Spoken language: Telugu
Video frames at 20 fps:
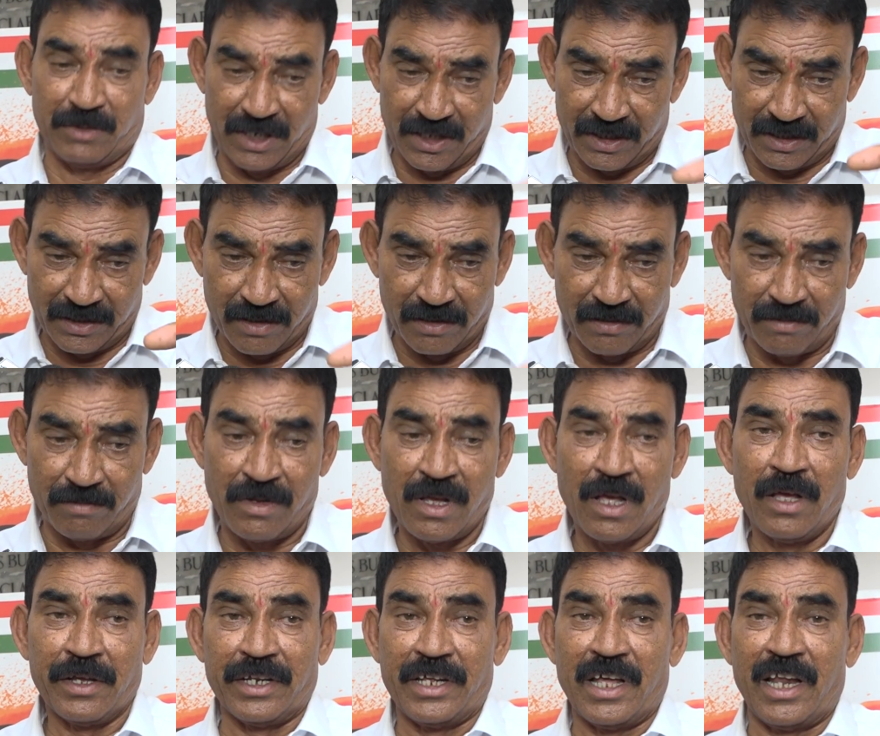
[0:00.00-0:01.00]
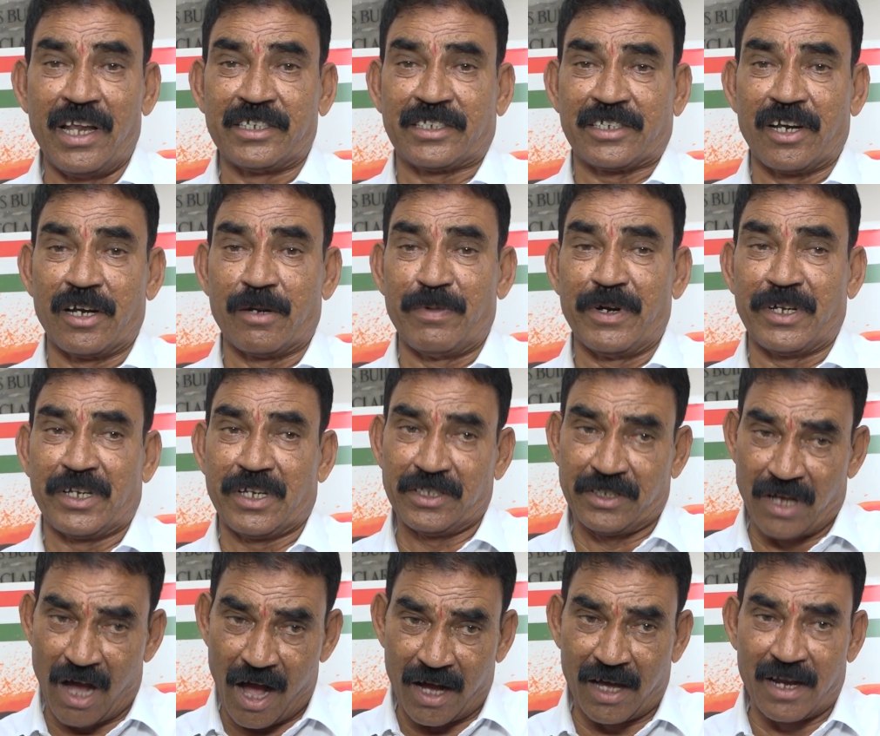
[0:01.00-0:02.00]
ఈ రియల్ ఎస్టేట్ పెట్టి
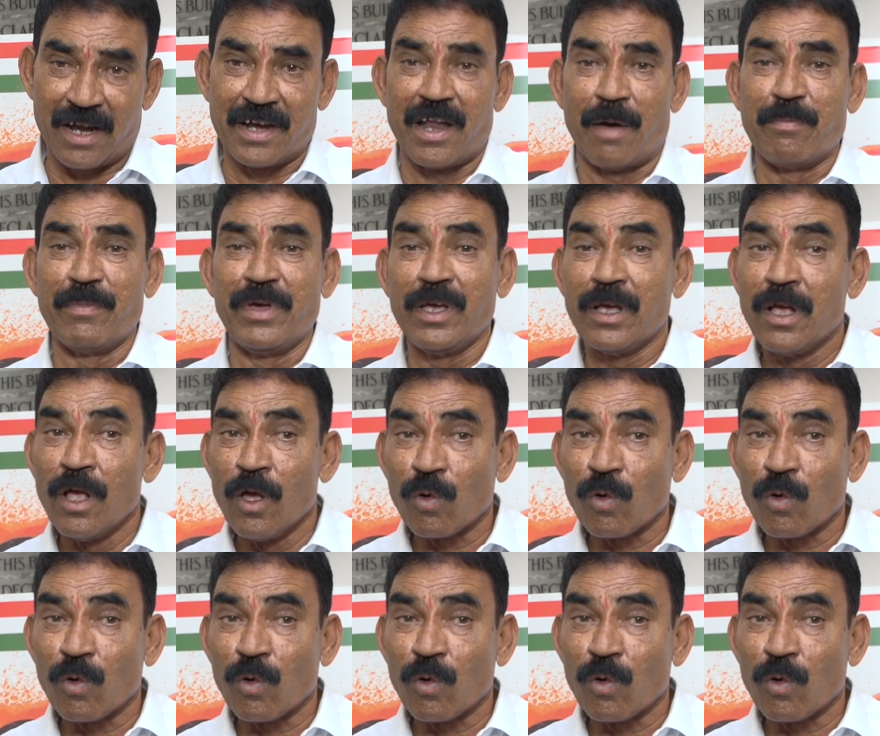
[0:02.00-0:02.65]
జాగాలను నమ్మి